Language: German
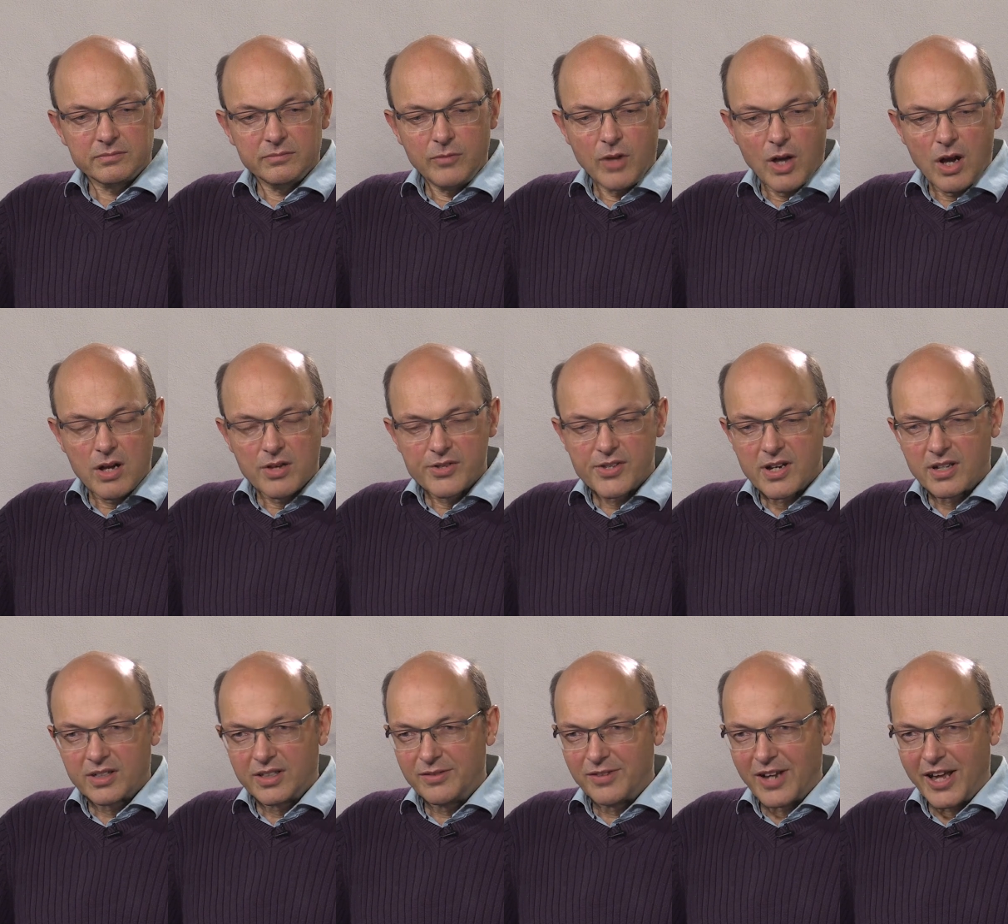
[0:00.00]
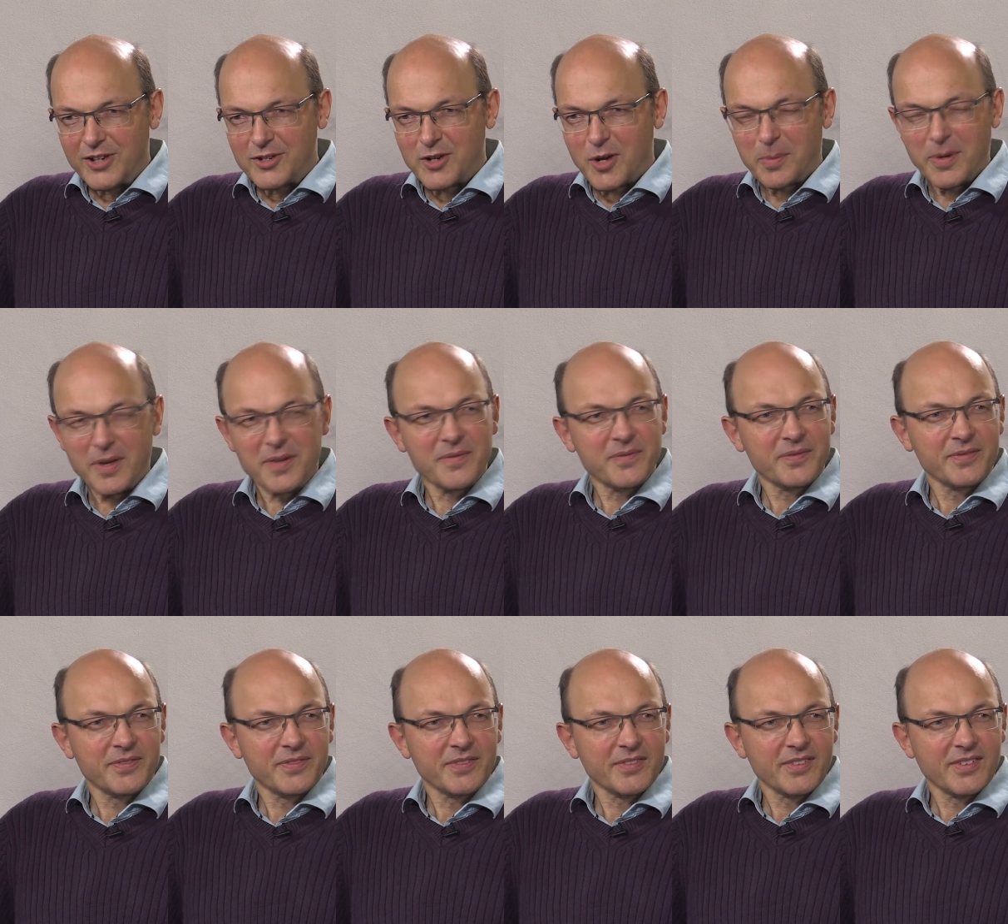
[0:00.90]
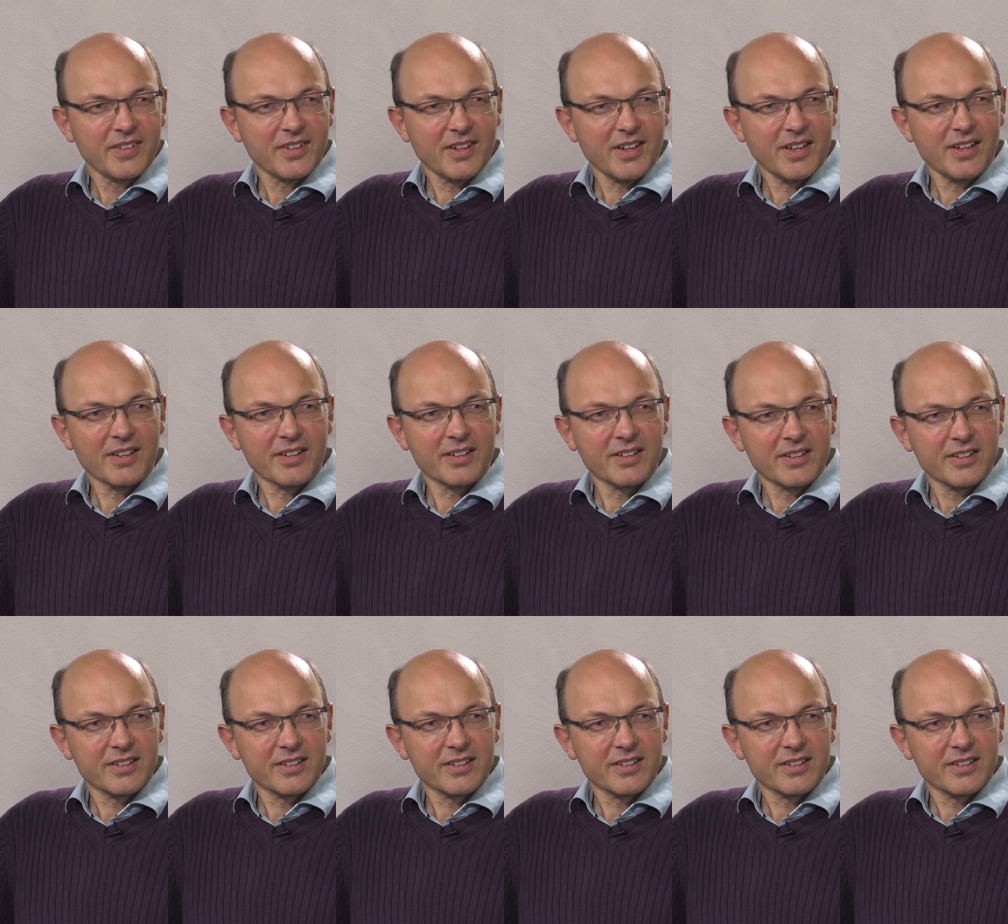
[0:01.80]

Ja, sagt die Fleischlobby. Ja. Ah,